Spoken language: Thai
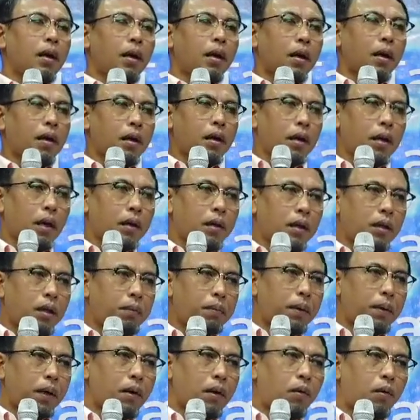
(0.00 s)
เรื่องที่
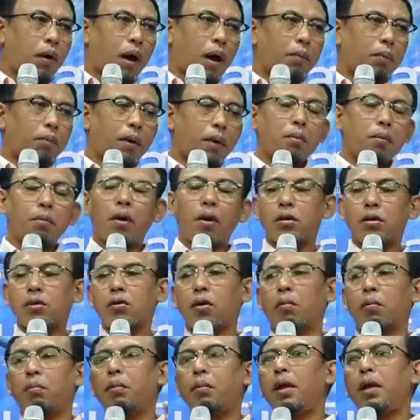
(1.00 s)
เป็นความไม่เหมาะส
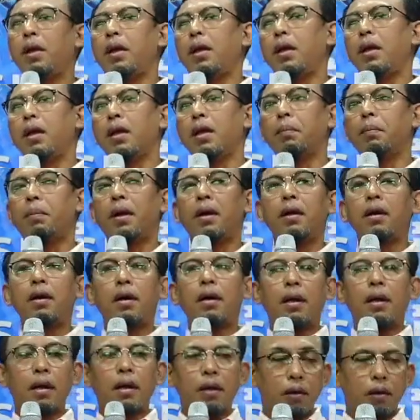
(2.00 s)
มไม่ดีเนี่ยเป็นเรื่อง
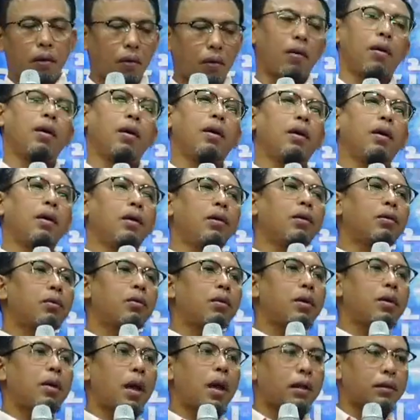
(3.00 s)
เล็กน้อยยกตั
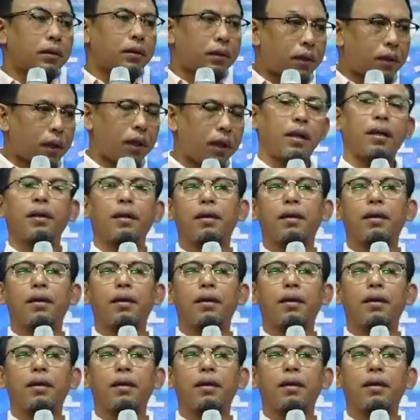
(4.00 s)
วอย่างเช่น